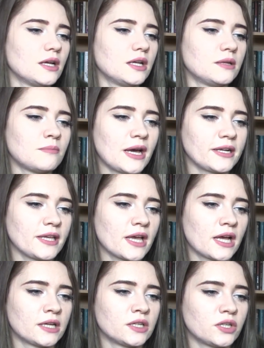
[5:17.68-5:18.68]
E,
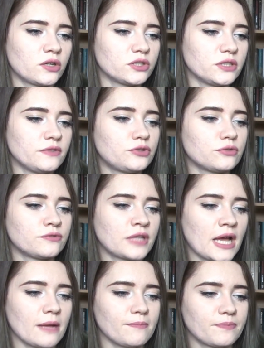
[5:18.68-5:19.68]
Maria
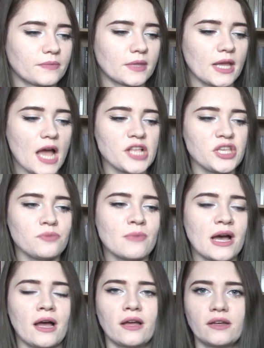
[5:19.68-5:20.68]
Rodziewiczówna,
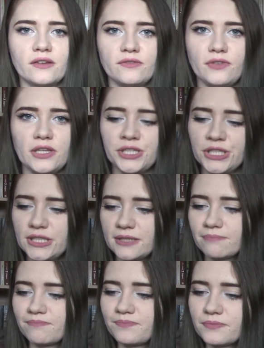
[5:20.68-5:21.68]
Anima
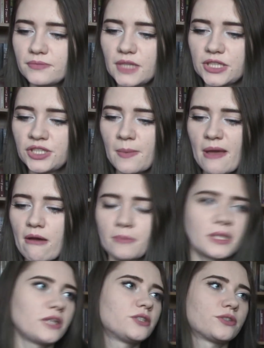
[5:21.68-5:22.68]
Willis, też nie
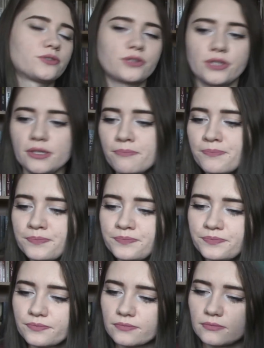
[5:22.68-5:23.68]
miałam tej książki.
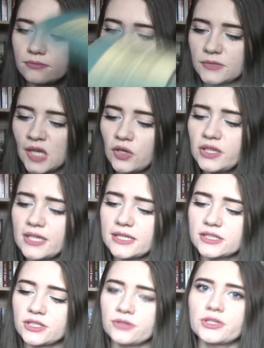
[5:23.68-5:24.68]
No i
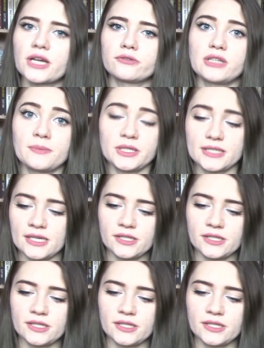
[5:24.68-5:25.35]
teraz książka, która mnie